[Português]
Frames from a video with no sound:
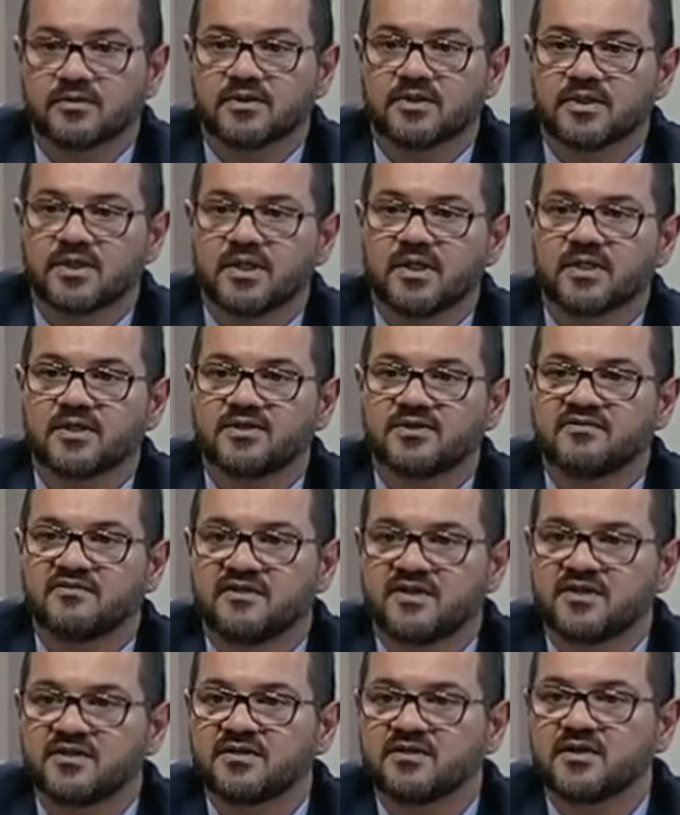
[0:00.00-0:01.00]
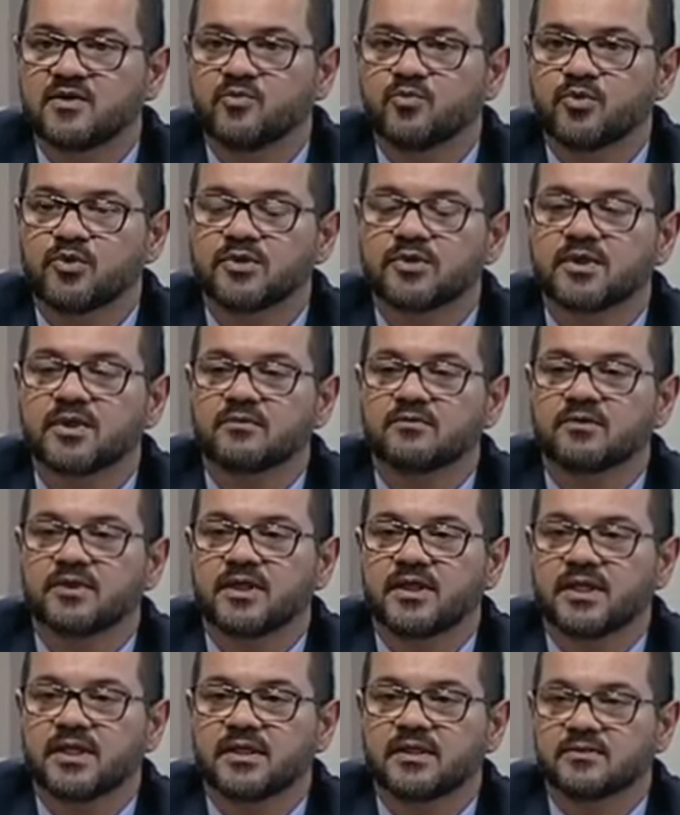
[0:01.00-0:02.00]
cerca de 25%
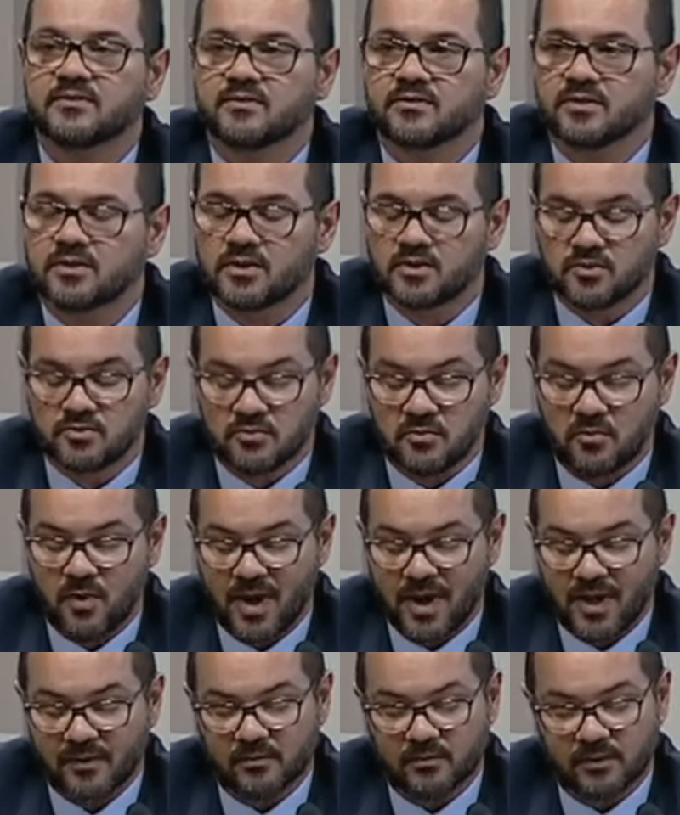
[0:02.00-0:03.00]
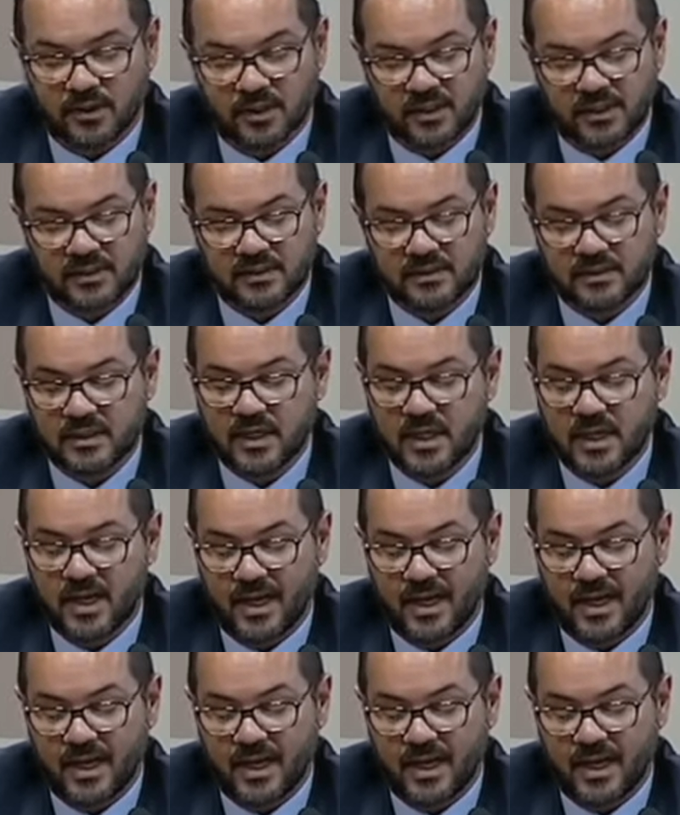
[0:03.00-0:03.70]
deles, ou seja, um quarto deles,